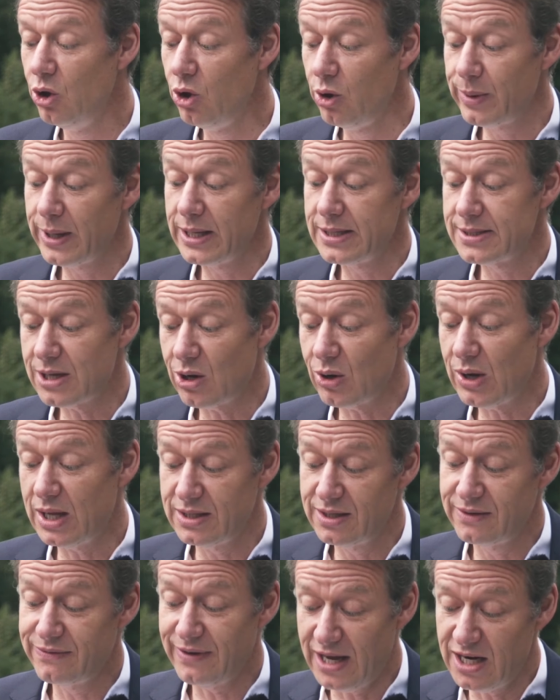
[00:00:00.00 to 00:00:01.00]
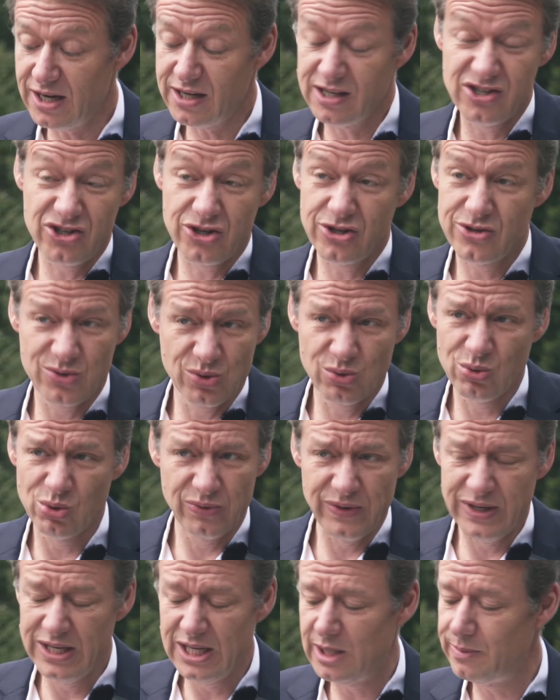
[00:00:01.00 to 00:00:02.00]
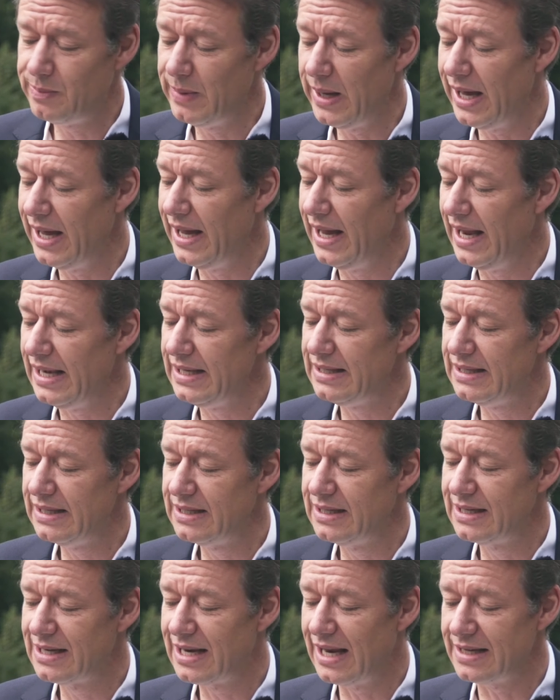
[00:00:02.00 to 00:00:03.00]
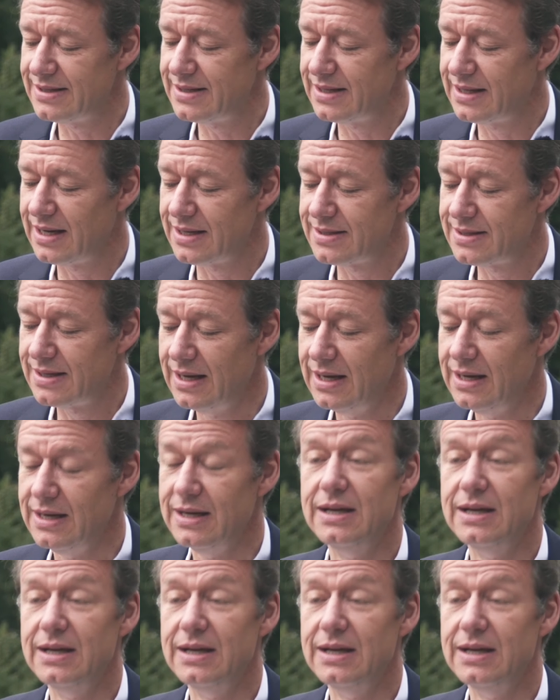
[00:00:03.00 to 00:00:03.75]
übrigens auch antiquarisch so gut wie nicht mehr erhältlichen Klassikers